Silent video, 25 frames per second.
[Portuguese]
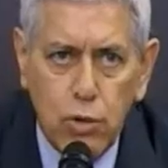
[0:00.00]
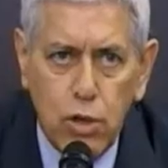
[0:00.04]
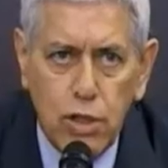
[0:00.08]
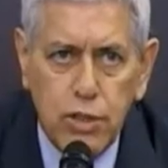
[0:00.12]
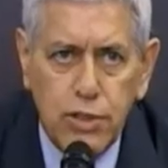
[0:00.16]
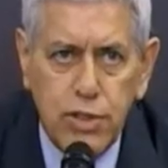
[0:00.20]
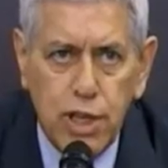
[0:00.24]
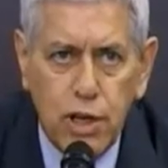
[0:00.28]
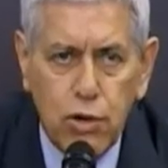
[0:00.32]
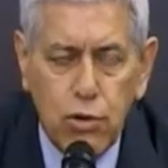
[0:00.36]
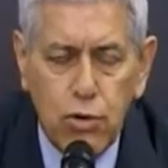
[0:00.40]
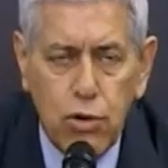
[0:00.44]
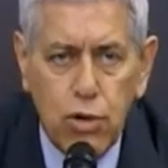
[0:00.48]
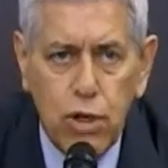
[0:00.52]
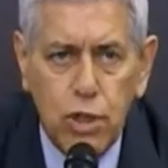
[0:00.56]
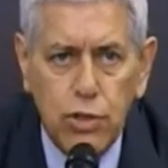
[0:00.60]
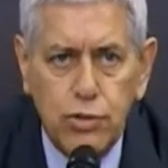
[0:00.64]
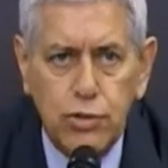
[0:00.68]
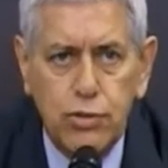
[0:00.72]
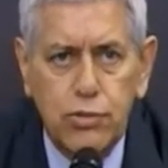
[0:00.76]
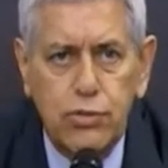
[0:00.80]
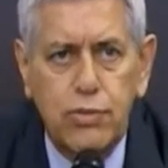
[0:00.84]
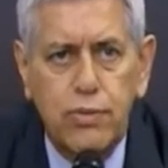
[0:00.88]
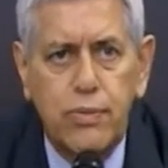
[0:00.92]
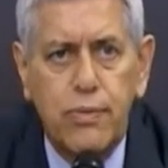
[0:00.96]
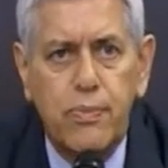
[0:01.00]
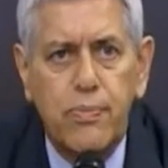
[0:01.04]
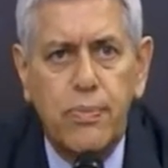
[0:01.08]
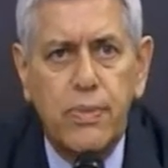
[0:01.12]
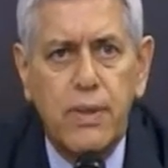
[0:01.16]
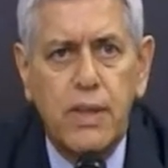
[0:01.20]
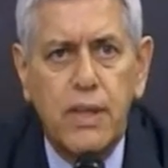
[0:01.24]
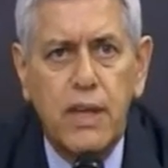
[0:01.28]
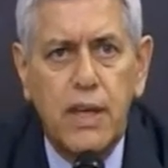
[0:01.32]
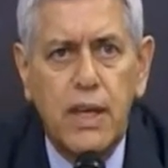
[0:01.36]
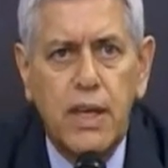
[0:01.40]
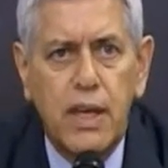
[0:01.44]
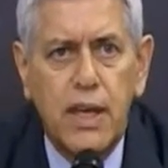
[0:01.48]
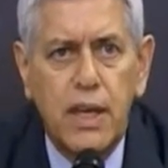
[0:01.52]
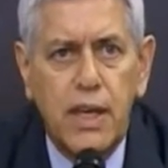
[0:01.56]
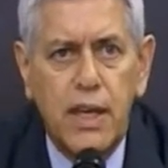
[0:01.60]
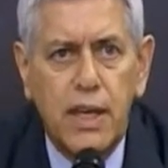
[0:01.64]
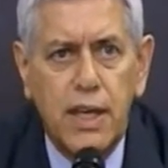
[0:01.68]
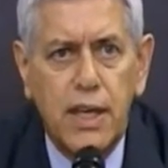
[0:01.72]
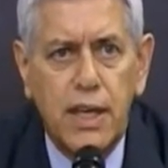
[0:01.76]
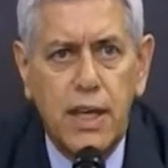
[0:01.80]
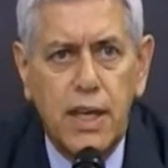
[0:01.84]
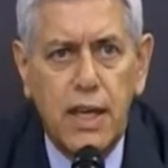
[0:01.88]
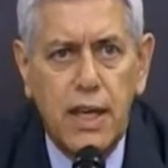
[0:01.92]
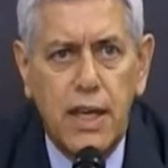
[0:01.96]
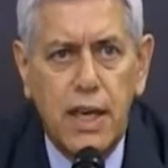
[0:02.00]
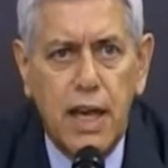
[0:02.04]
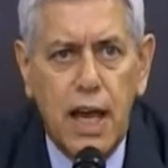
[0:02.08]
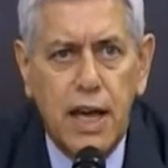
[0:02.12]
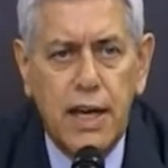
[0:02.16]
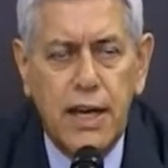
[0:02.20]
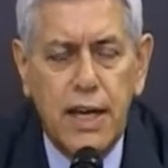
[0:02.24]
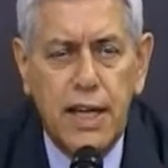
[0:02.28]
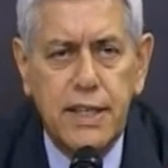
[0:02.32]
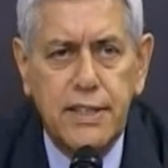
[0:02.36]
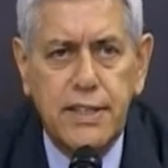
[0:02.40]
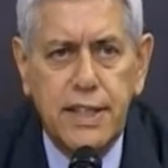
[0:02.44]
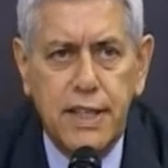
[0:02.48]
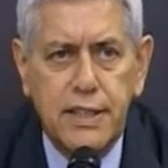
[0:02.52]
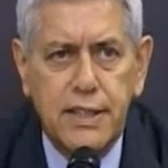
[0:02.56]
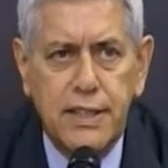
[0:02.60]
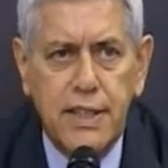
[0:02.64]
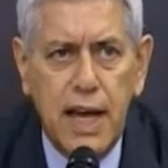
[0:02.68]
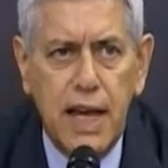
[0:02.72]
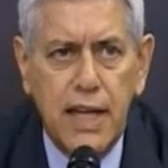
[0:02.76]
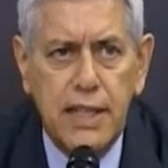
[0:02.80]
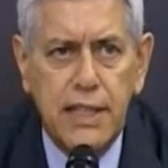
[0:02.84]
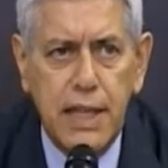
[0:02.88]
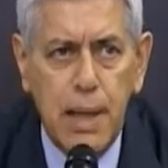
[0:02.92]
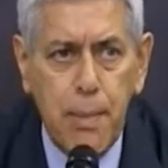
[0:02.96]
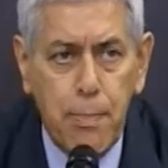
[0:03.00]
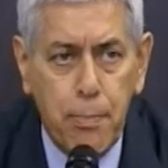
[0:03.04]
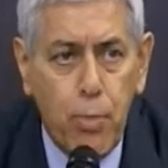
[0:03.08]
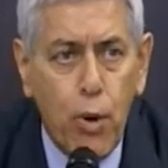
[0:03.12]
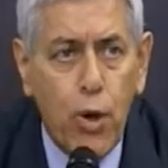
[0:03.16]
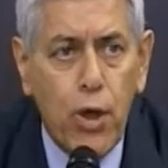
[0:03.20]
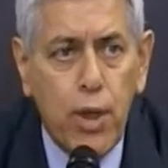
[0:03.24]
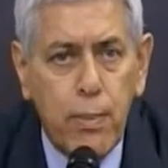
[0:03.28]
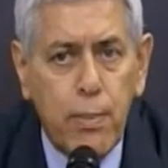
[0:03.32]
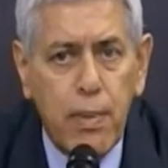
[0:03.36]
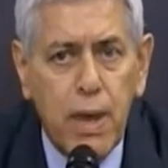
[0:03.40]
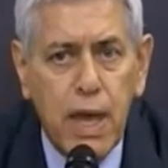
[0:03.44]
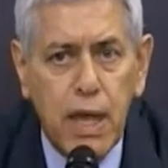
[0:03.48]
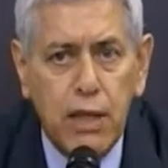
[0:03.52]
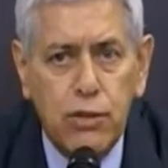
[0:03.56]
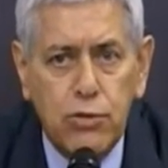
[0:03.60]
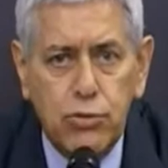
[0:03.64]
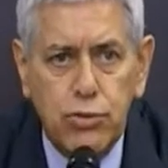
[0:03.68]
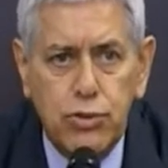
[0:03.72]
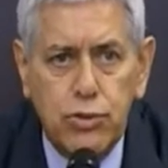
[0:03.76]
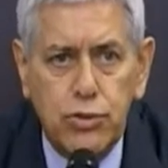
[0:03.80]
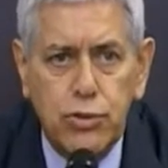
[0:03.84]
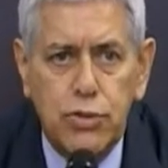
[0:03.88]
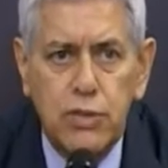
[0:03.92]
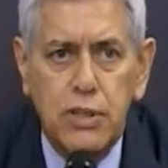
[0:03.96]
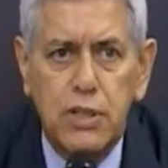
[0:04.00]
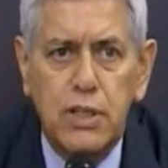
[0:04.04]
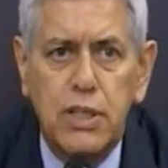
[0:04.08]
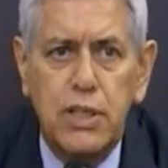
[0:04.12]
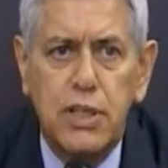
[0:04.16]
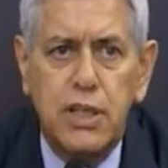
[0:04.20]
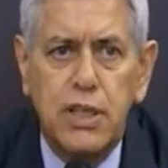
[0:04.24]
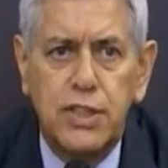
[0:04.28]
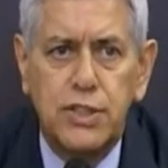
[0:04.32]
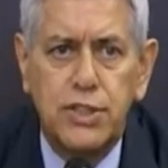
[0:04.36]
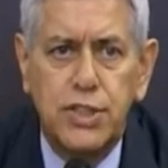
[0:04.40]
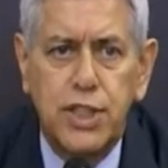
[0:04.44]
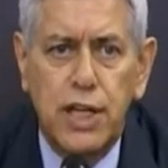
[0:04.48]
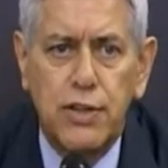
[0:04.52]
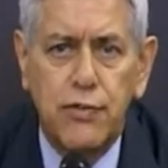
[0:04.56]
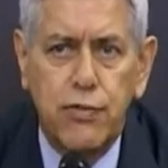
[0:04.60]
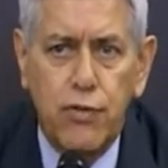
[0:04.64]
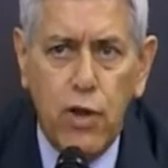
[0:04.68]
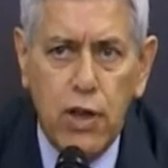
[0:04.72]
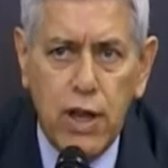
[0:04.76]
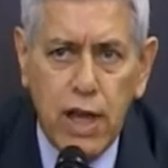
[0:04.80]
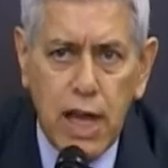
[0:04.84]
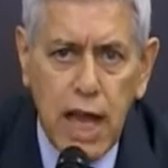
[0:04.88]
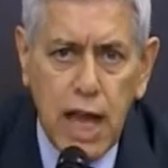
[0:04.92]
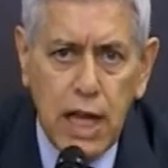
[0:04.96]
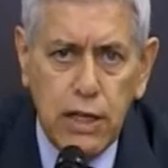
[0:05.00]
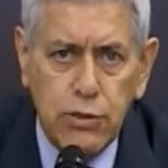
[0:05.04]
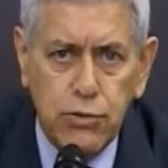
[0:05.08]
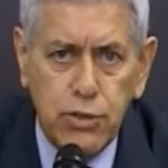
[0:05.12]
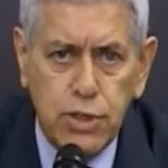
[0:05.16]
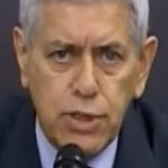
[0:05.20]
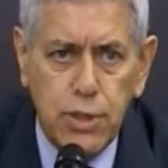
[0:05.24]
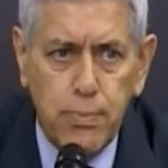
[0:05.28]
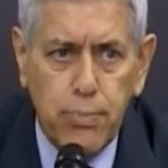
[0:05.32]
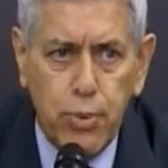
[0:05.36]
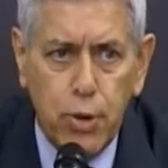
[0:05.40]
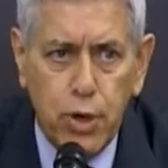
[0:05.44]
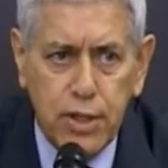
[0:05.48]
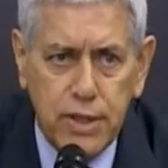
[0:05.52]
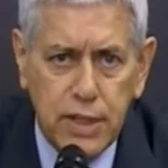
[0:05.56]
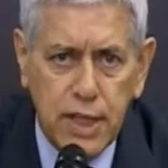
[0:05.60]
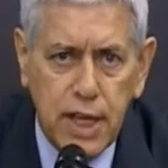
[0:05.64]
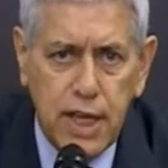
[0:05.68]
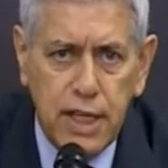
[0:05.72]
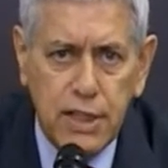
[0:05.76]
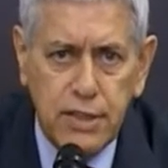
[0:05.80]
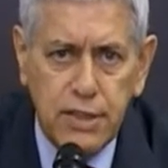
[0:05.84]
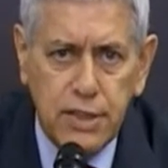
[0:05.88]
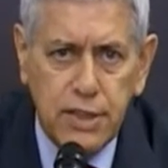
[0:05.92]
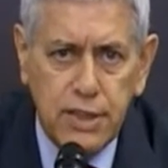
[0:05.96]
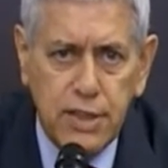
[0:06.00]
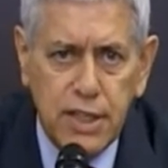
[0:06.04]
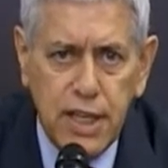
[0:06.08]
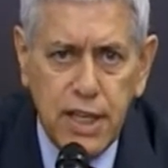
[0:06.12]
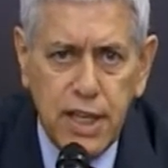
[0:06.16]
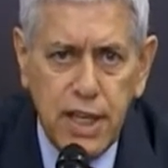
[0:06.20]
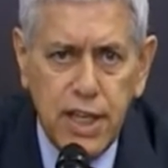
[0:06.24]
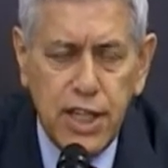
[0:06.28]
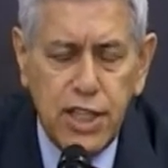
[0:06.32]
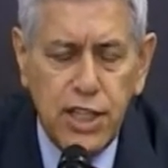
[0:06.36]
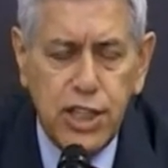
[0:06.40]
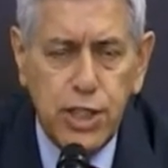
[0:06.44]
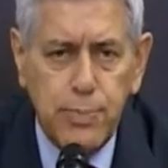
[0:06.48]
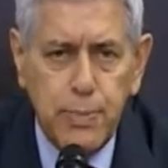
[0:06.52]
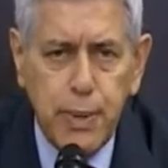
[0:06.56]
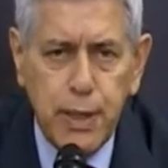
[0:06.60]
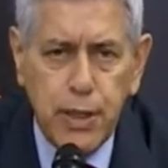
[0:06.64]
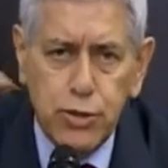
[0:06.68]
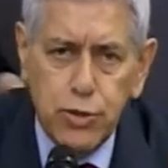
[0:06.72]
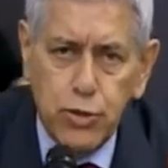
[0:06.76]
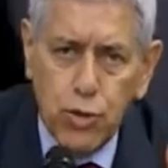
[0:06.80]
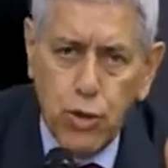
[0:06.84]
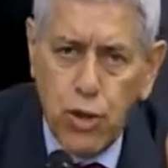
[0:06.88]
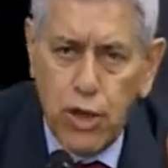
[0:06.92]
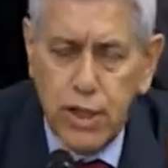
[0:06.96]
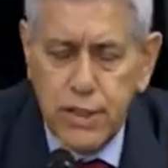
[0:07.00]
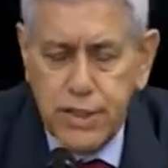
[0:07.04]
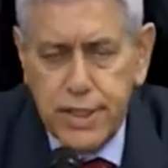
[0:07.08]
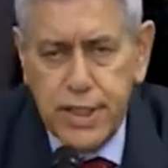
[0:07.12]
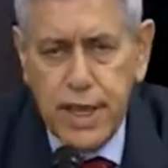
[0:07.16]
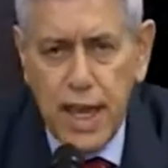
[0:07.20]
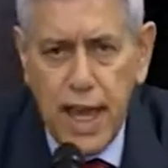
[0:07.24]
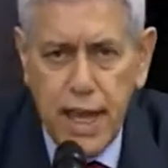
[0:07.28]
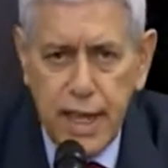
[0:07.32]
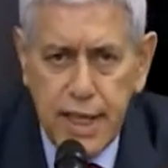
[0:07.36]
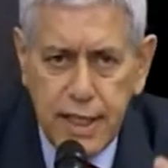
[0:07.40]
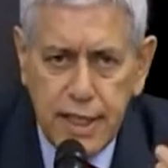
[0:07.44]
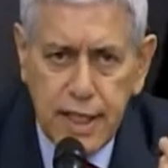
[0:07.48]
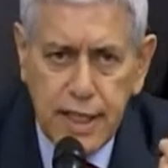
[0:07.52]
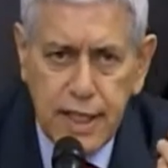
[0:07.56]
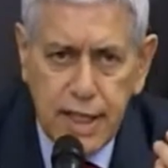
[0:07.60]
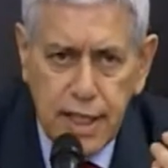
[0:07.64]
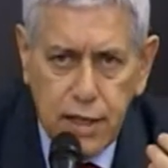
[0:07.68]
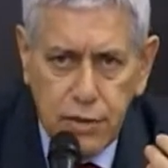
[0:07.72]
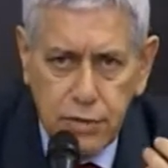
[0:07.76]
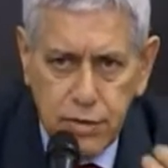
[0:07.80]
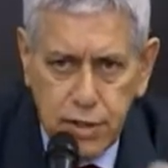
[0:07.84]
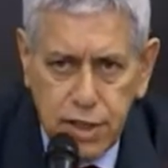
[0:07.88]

do 11 de agosto e acrescentar depoimentos de advogados importantes e de pessoas que, ainda que